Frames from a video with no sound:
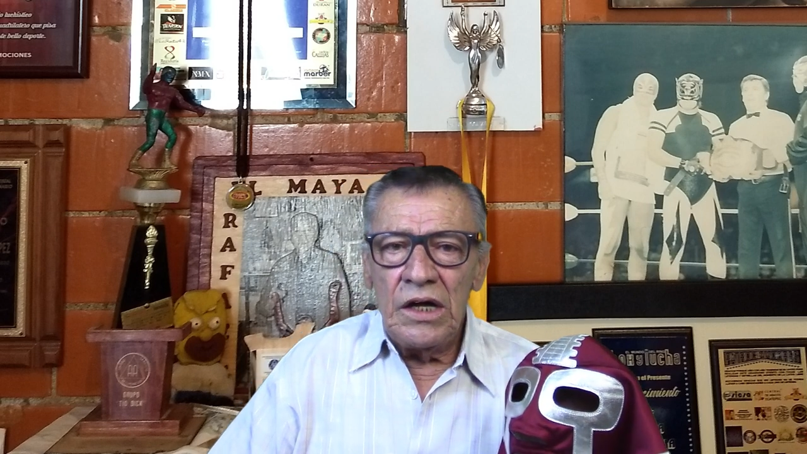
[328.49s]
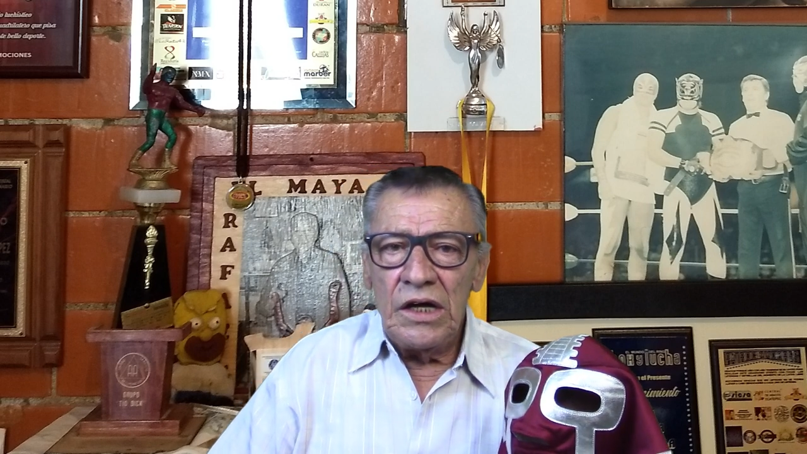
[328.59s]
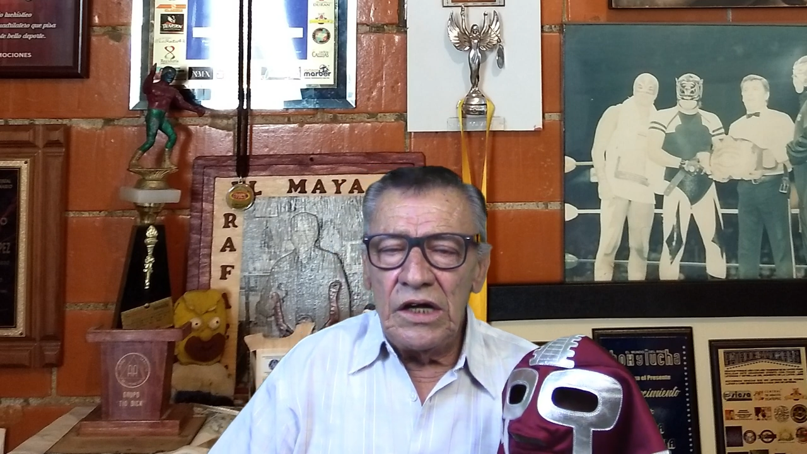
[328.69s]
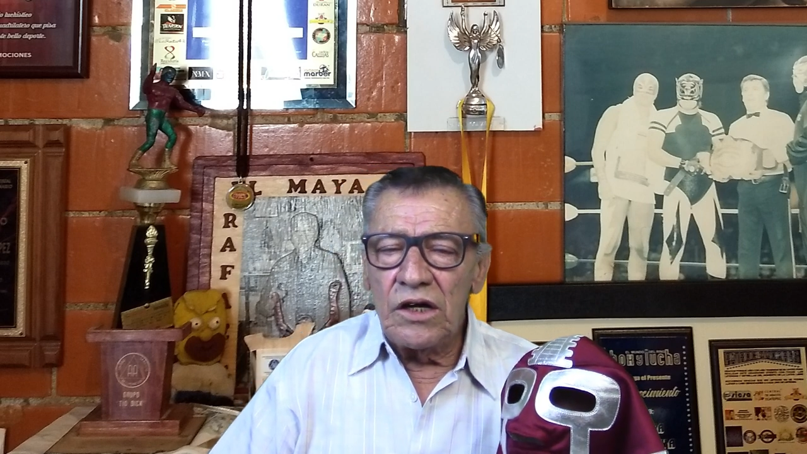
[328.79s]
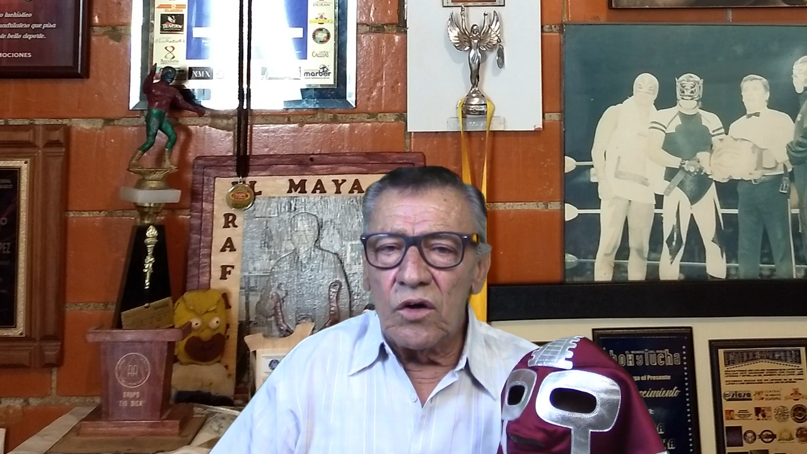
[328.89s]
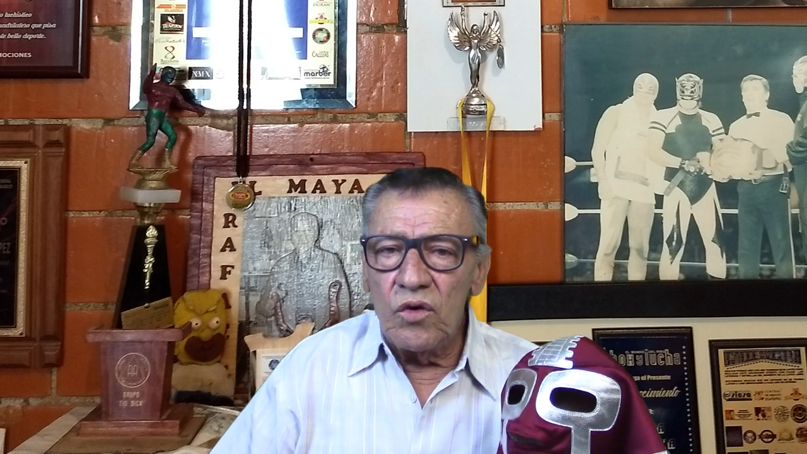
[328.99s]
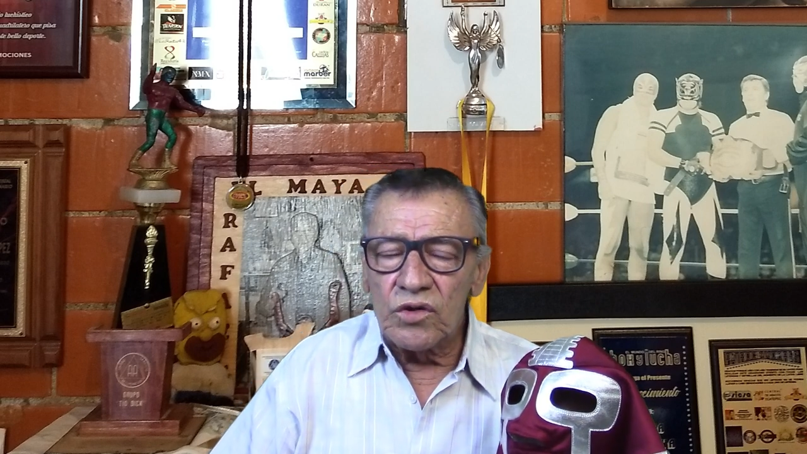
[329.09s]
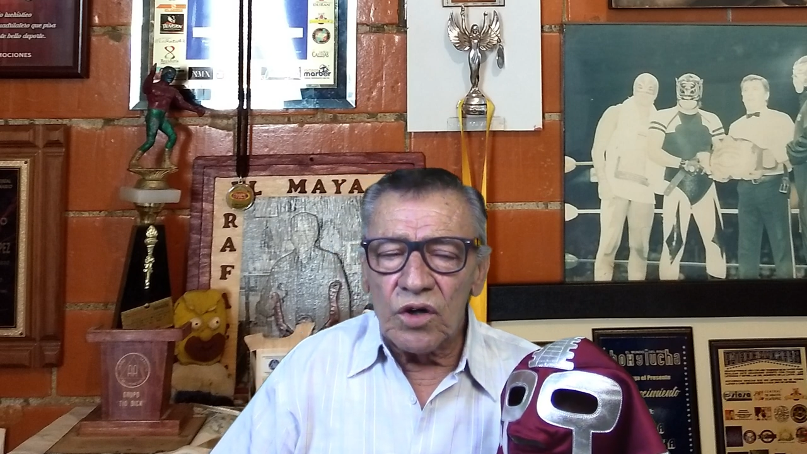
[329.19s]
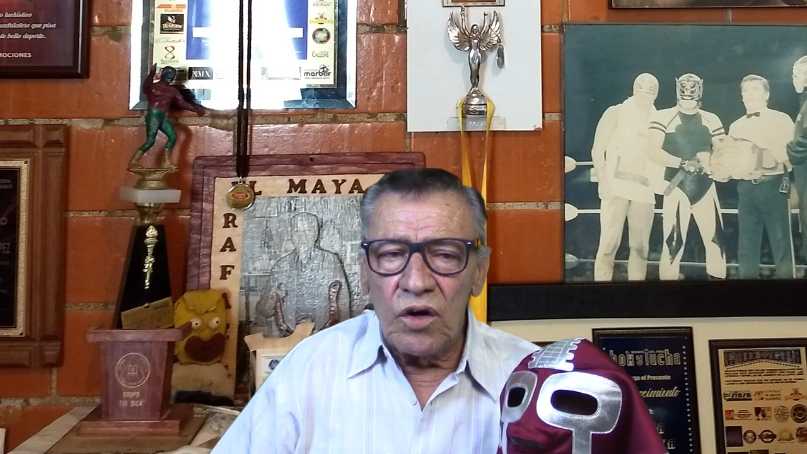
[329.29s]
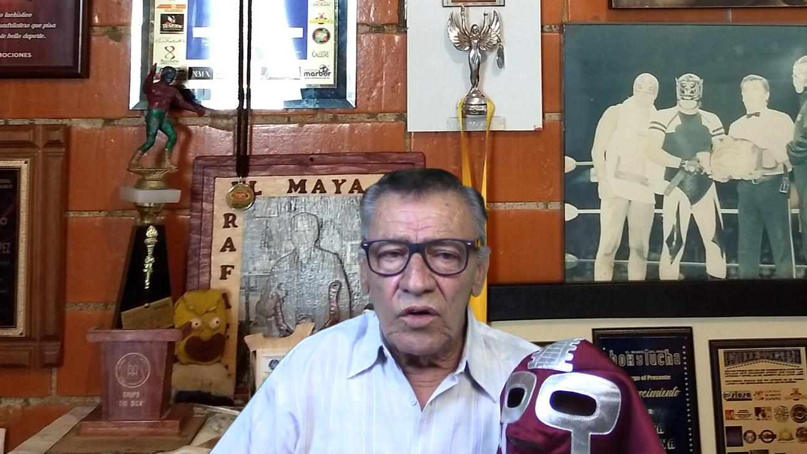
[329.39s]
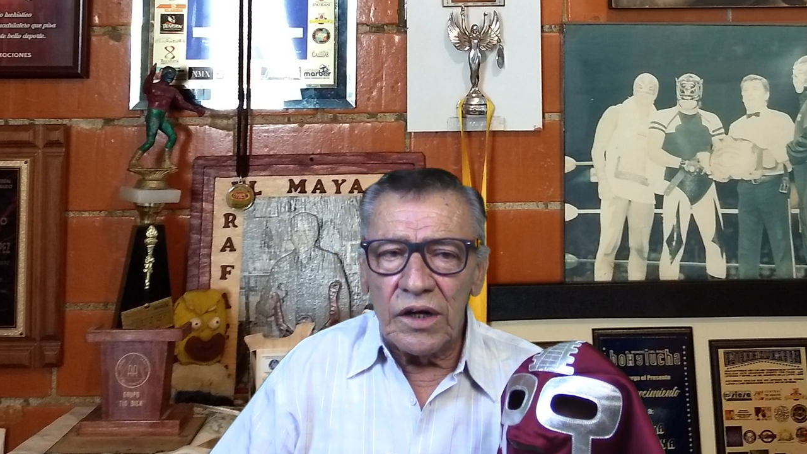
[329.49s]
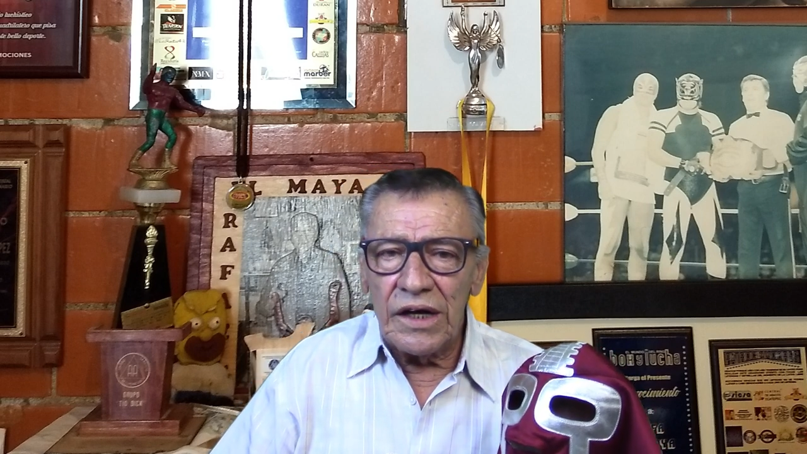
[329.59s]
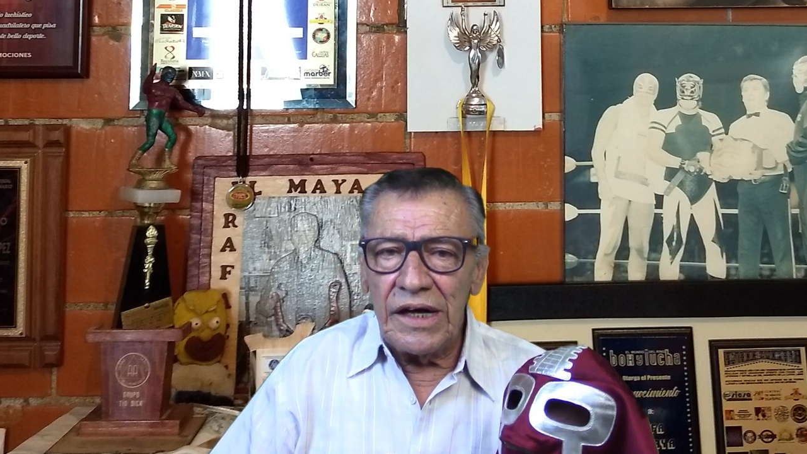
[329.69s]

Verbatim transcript: Incluso